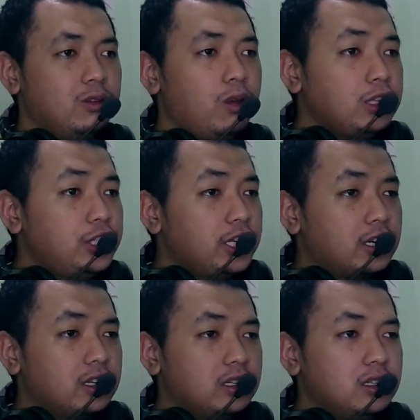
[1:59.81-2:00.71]
Anjir,
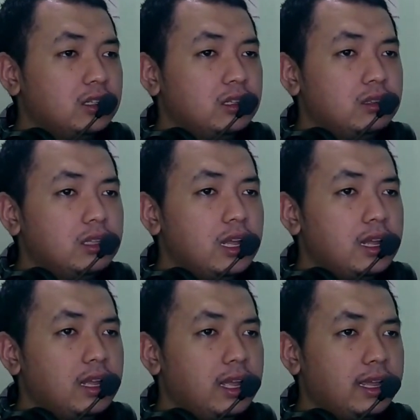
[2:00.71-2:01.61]

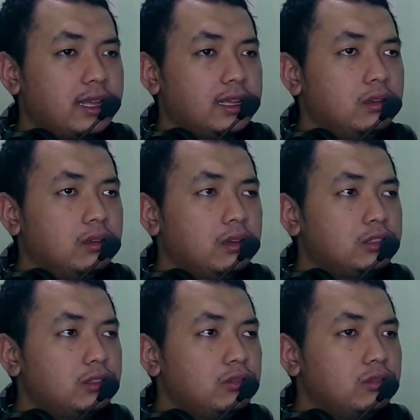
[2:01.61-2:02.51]
the heck,
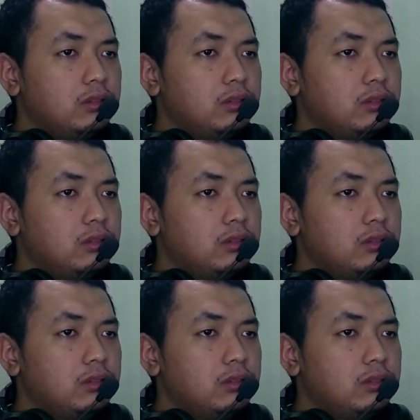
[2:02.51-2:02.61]
langsung